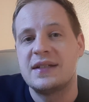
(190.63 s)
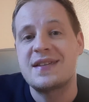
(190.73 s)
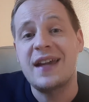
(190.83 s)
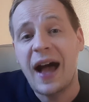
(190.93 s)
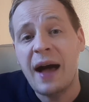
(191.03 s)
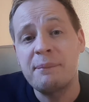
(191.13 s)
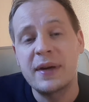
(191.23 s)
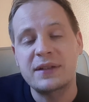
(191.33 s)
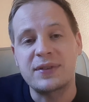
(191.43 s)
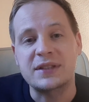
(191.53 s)
Sie haben
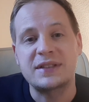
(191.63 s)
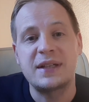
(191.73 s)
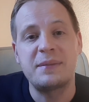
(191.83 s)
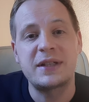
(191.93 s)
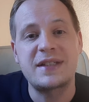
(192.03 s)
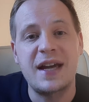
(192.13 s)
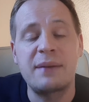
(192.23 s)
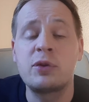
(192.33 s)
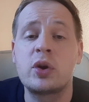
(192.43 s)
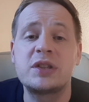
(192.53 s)
etwas, nämlich sie
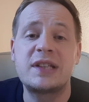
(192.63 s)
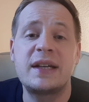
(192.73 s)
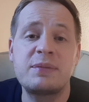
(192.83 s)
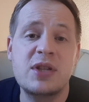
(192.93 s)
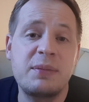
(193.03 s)
haben neues Leben,